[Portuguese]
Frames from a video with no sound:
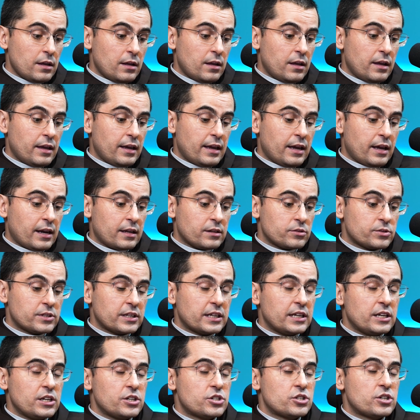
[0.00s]
era o
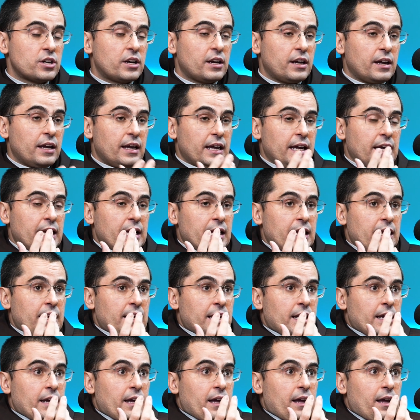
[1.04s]
seguinte:
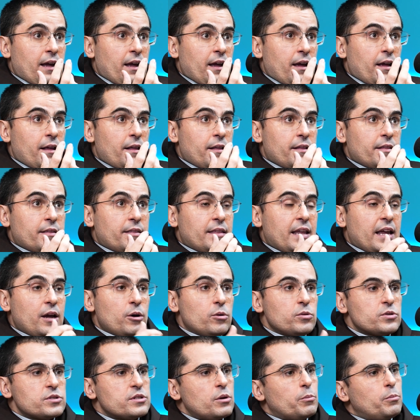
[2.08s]

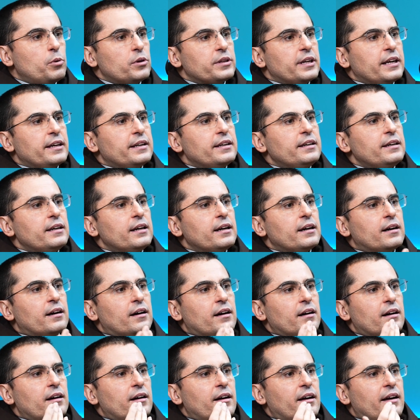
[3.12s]
Deus não
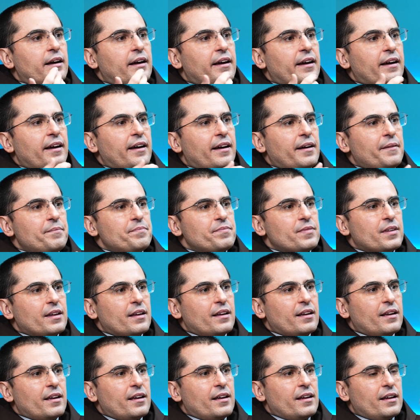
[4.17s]
poderia é,
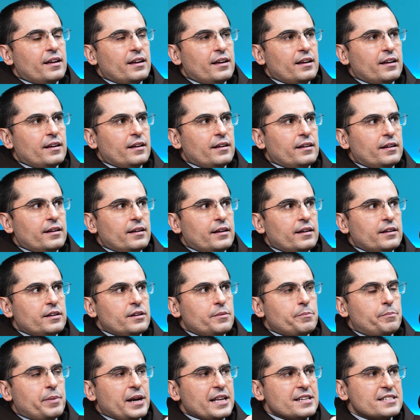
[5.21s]

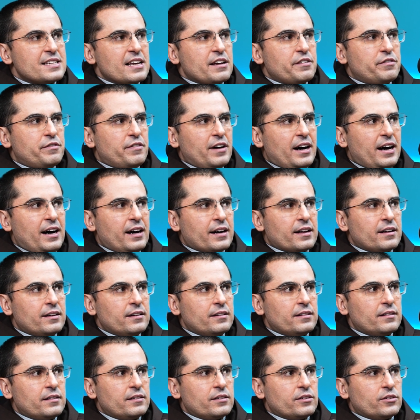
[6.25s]

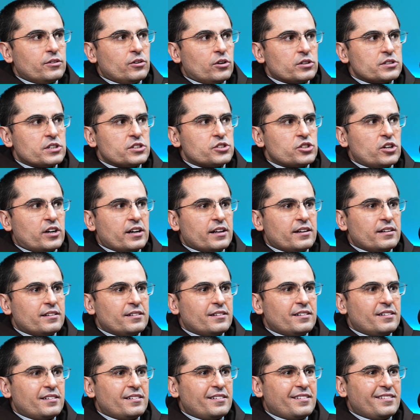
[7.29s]
preservar Nossa Senhora
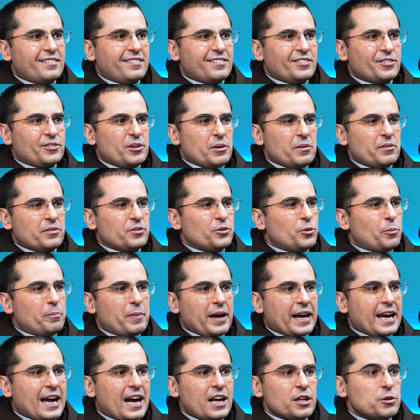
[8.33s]
de, do
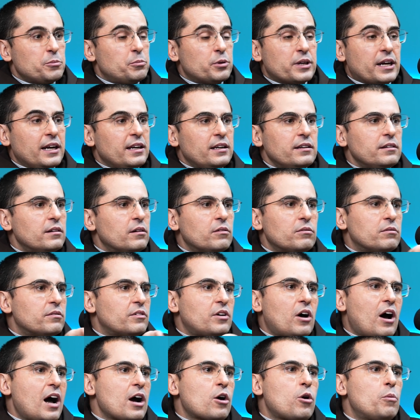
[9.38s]
pecado, porque ele não,
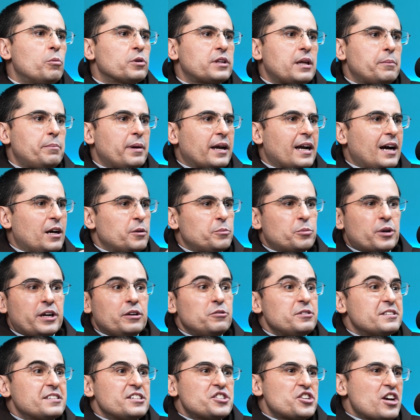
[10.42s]
não há como ter pecado, porque
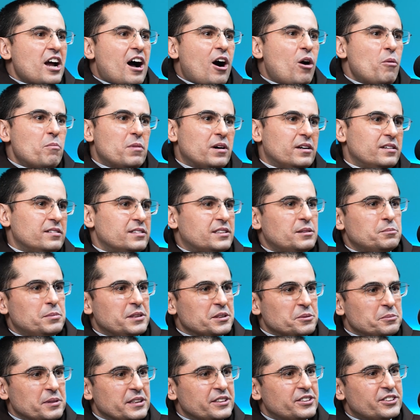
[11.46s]
não existe alma,
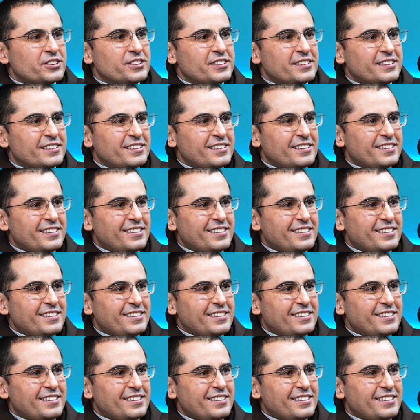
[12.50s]
simplesmente. Hum.